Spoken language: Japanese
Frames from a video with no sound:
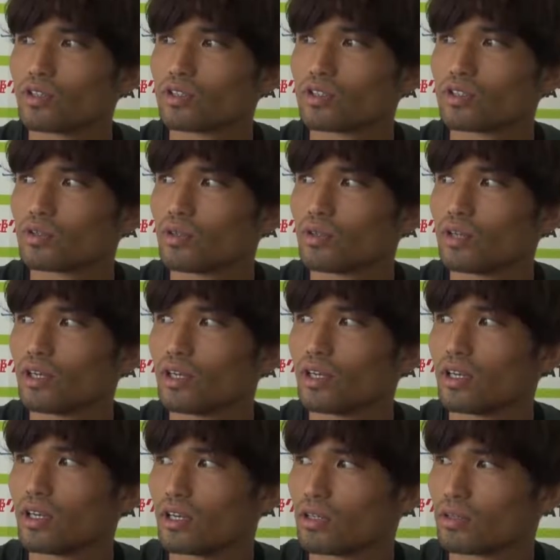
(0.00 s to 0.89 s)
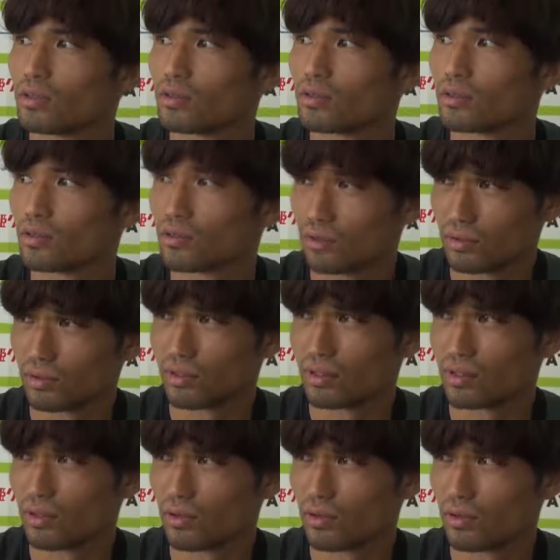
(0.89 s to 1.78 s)
やすごい
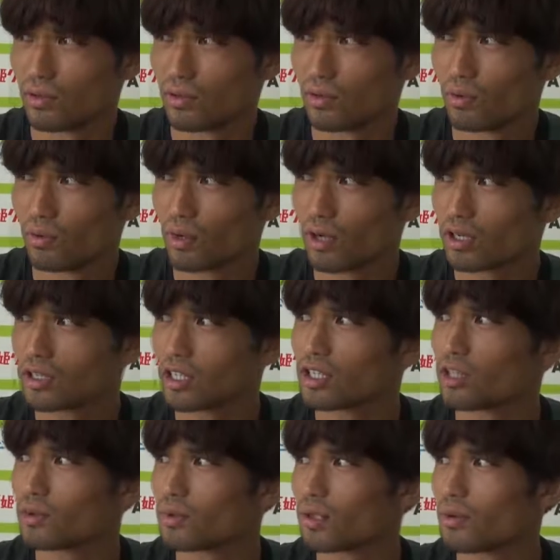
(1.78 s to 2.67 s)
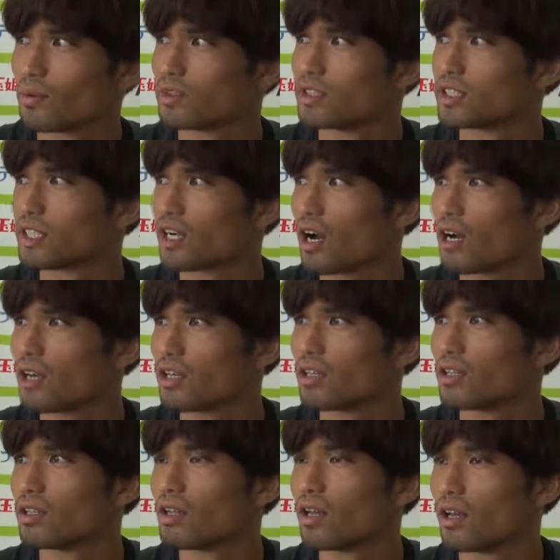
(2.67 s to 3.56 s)
お客さんとも多分近い
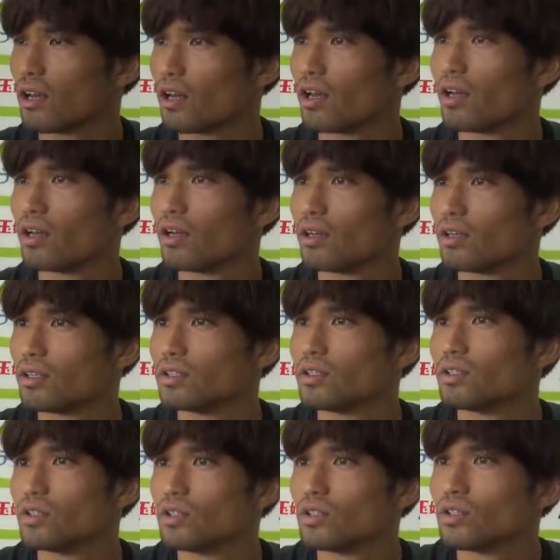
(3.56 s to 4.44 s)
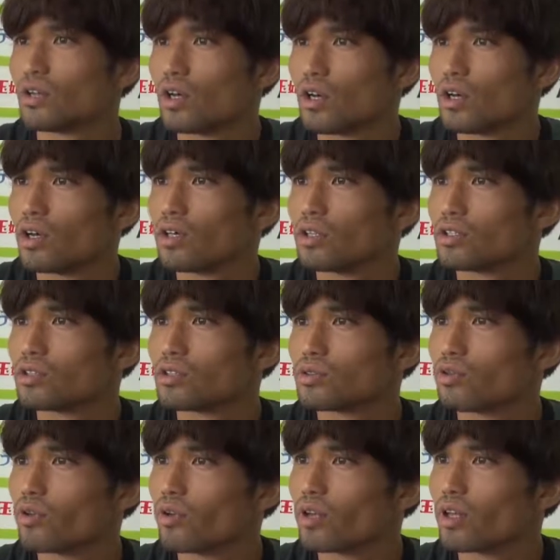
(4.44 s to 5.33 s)
んで、うん
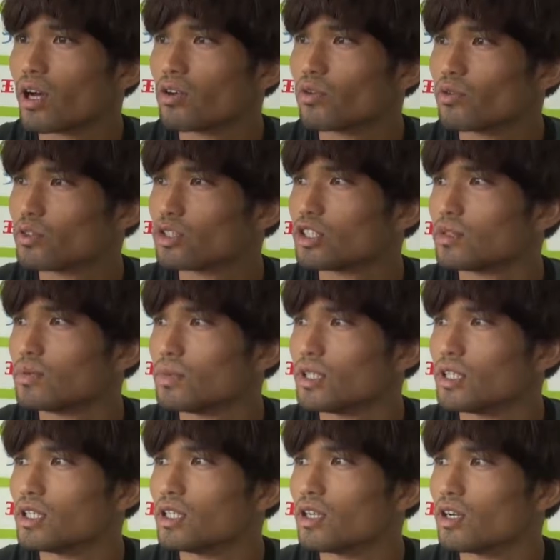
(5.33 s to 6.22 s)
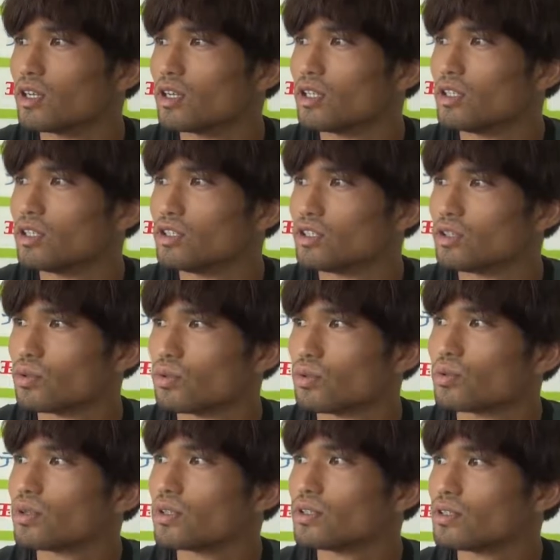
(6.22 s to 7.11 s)
すごい楽しみな印
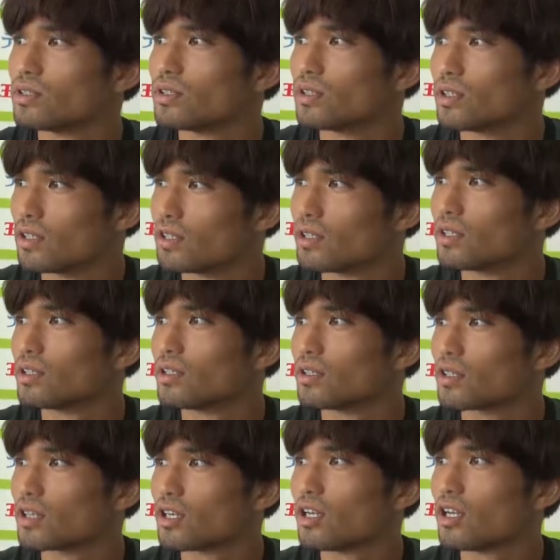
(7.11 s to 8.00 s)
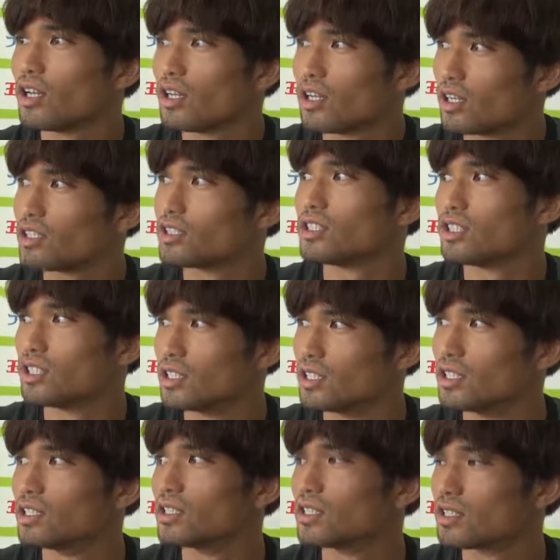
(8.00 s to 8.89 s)
象ですね、うん、綺麗だ
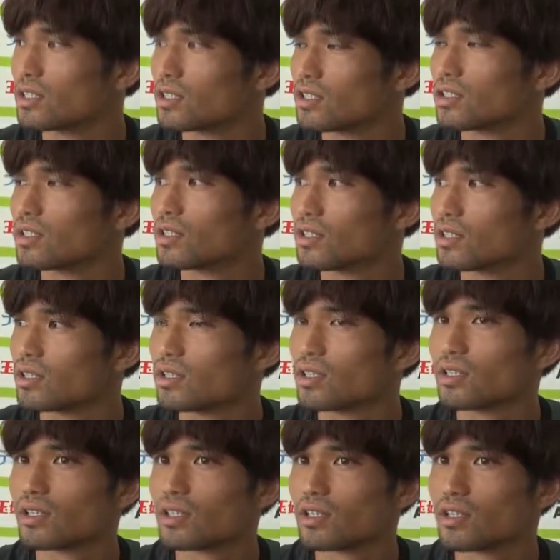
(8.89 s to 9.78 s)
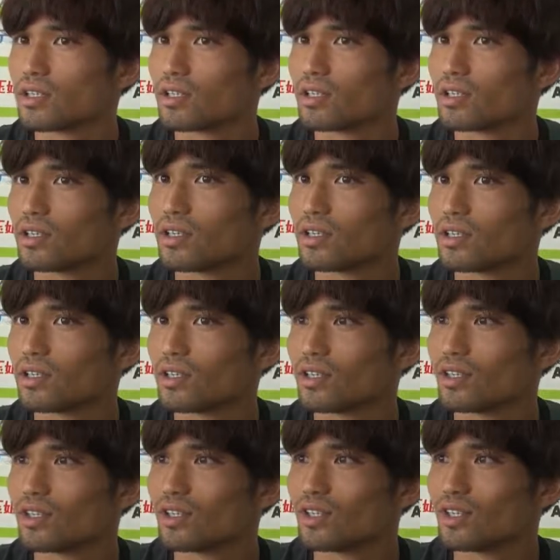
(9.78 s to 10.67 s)
しえグリスタも綺麗でよね
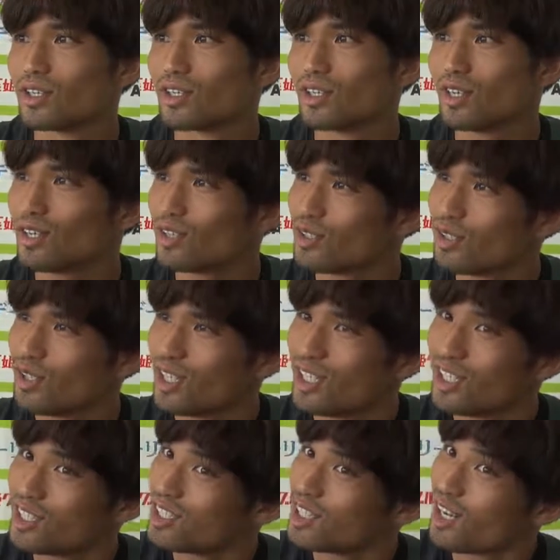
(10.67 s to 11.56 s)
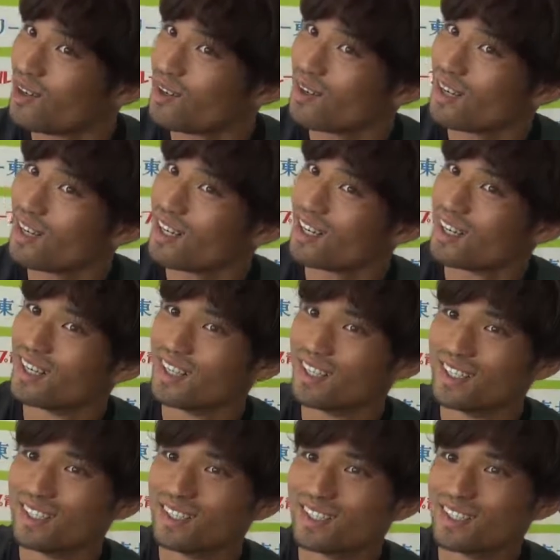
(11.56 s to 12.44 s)
グリスタは
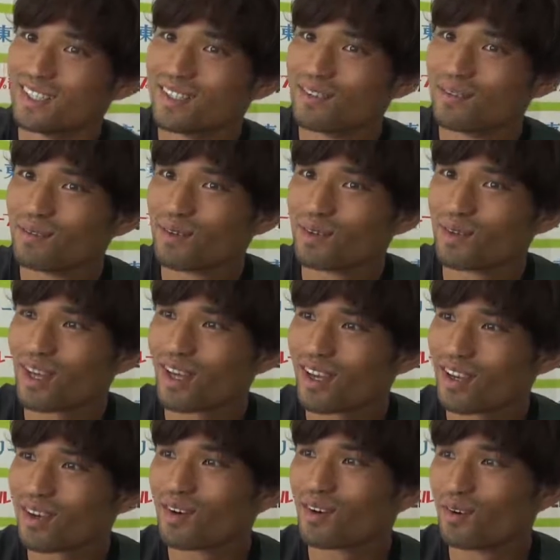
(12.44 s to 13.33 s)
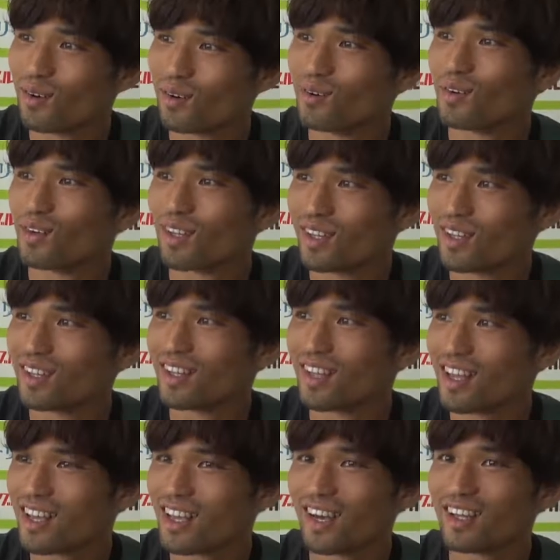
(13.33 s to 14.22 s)
あれもう結構
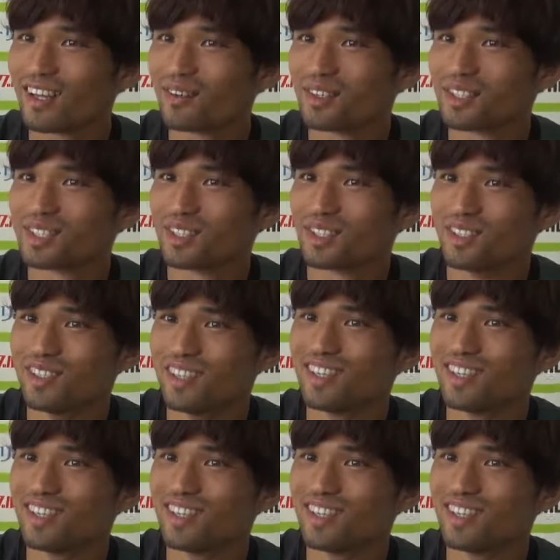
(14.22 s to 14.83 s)
年季入ってます、ね、